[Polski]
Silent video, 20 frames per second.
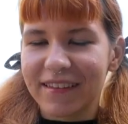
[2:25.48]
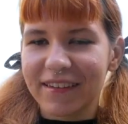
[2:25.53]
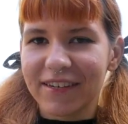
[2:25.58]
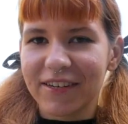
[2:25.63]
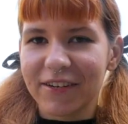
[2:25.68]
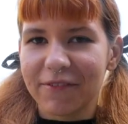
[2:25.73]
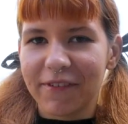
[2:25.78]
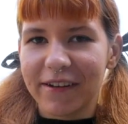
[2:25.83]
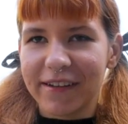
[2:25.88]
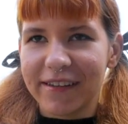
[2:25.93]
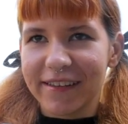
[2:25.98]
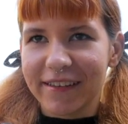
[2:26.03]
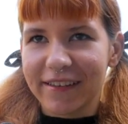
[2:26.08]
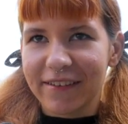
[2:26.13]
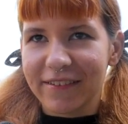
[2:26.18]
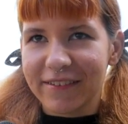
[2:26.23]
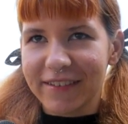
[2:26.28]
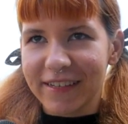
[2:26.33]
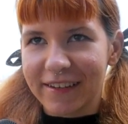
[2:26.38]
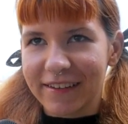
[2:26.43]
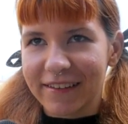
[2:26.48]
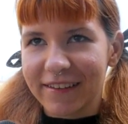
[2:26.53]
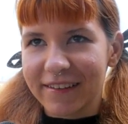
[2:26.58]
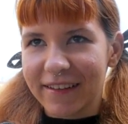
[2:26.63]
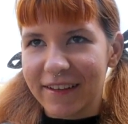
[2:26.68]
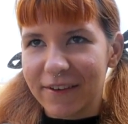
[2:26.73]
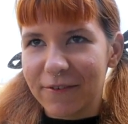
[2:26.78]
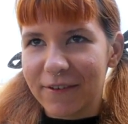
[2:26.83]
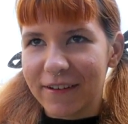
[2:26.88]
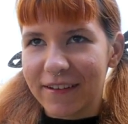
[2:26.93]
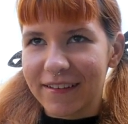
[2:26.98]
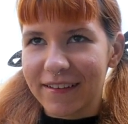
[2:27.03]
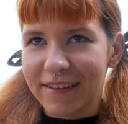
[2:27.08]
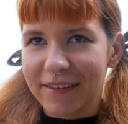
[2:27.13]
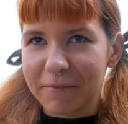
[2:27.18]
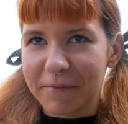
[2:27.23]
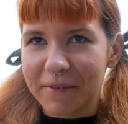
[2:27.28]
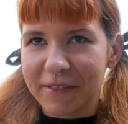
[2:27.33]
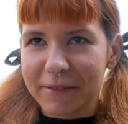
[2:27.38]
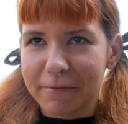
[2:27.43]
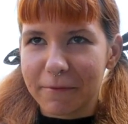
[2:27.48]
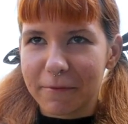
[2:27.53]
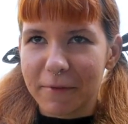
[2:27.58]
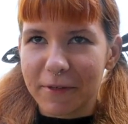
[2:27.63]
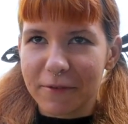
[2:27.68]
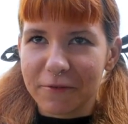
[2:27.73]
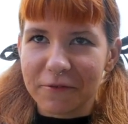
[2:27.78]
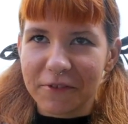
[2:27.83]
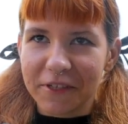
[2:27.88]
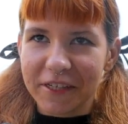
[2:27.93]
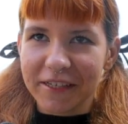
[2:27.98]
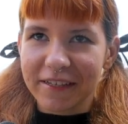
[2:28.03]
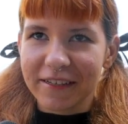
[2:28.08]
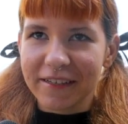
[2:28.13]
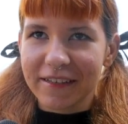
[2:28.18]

Że walnę jakiegoś kardynała i będzie po maturze.